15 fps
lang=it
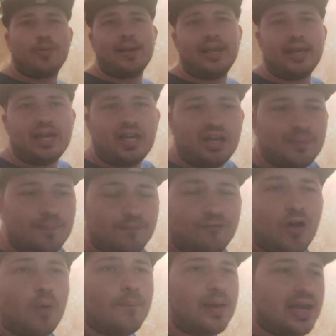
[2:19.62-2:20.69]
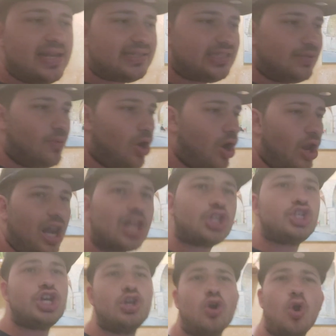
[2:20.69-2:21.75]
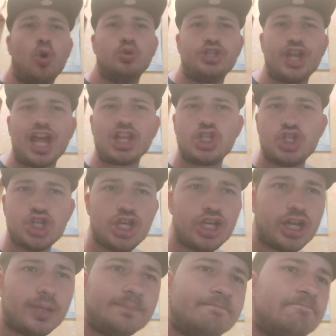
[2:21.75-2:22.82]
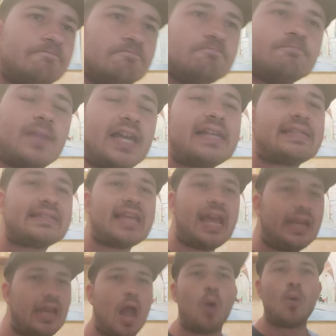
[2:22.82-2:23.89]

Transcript: Pellegrini fa un bellissimo gol al giro con a Gira e segna